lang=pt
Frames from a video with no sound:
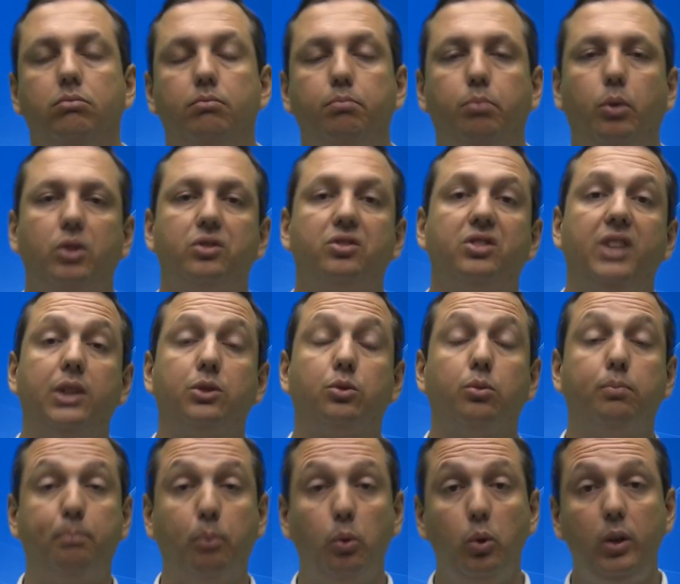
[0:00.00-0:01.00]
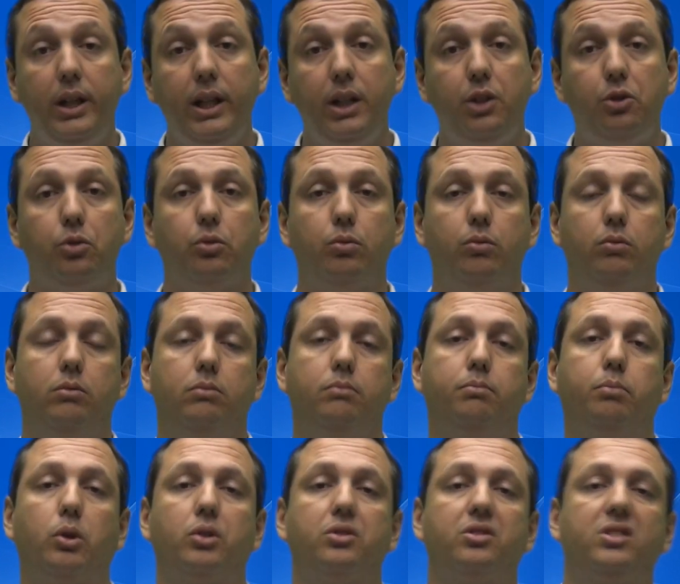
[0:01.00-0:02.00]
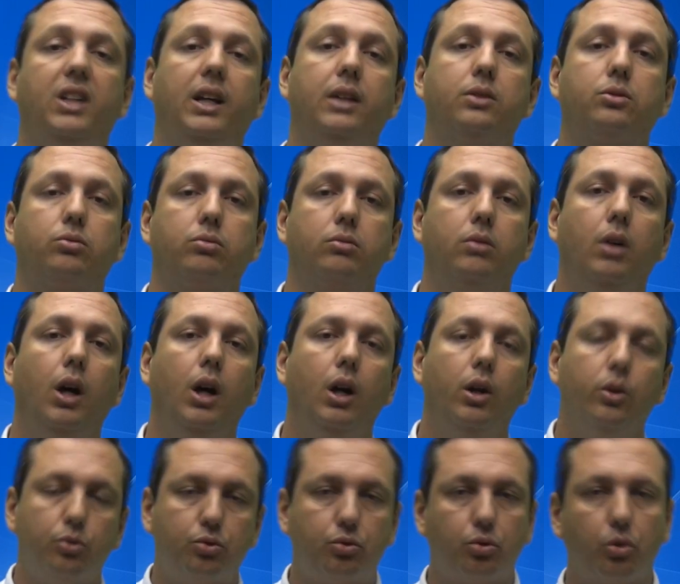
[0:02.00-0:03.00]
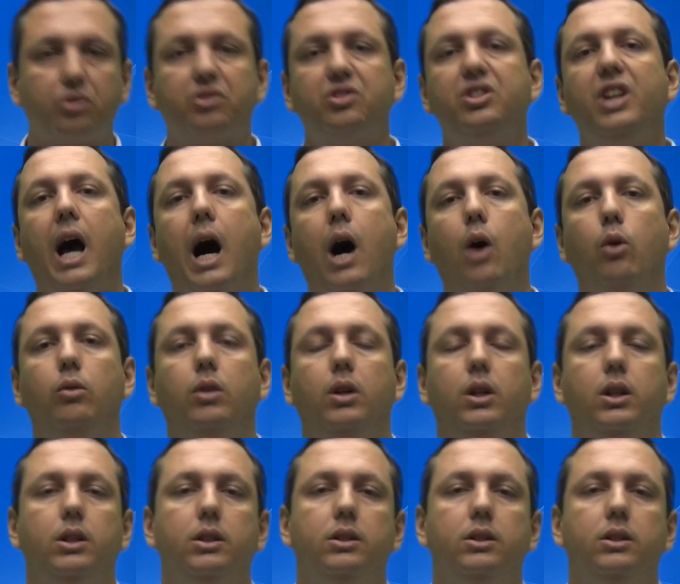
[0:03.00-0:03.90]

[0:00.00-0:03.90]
um processo político, um processo social,